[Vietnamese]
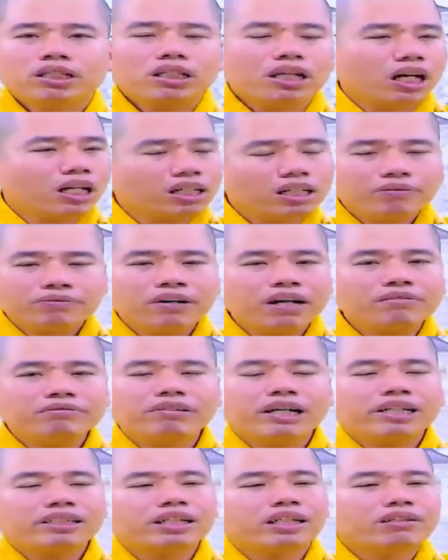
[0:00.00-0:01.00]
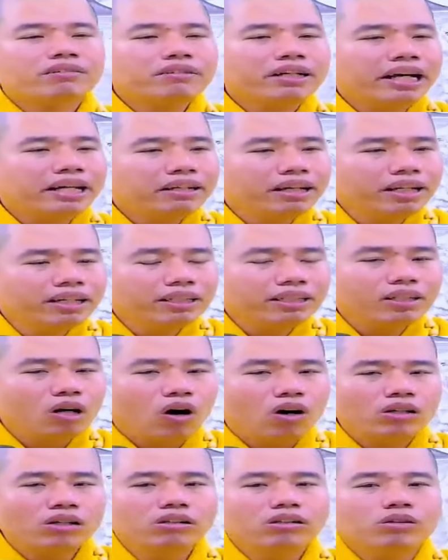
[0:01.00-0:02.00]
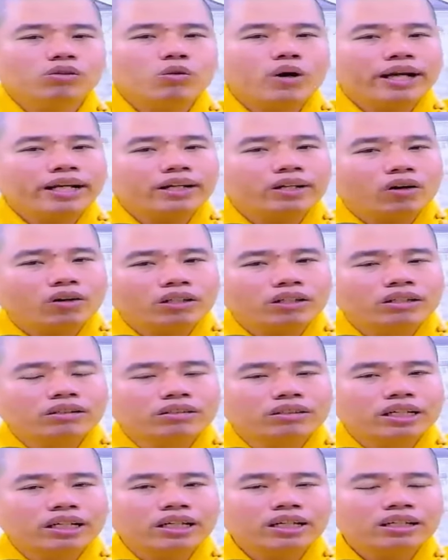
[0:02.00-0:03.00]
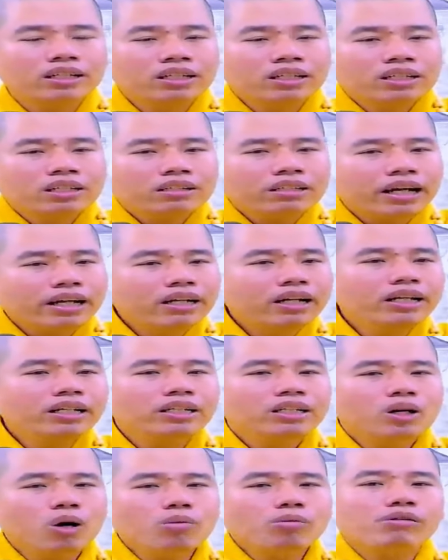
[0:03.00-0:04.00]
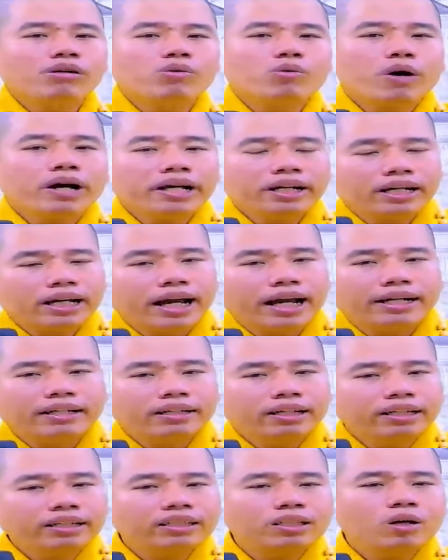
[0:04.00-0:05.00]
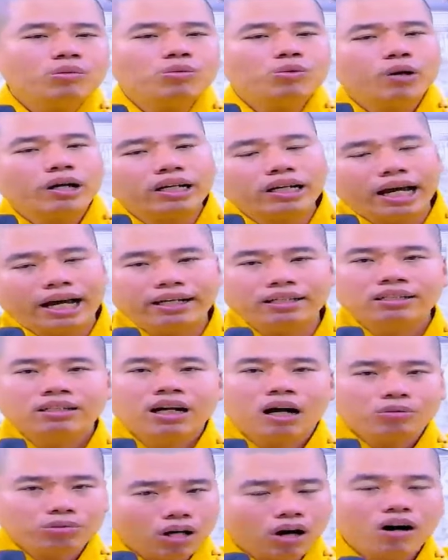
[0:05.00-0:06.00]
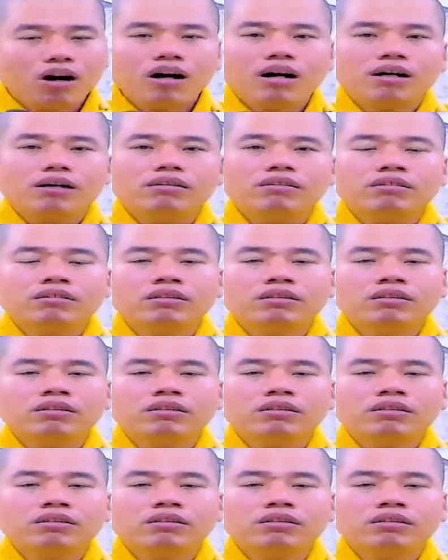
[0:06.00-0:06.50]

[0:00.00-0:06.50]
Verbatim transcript: chứ đừng có phân vân đừng có nay đi đoạn đường quay ra đoạn đường kia nay đi khúc rồi quay lại đi khúc quay lại không có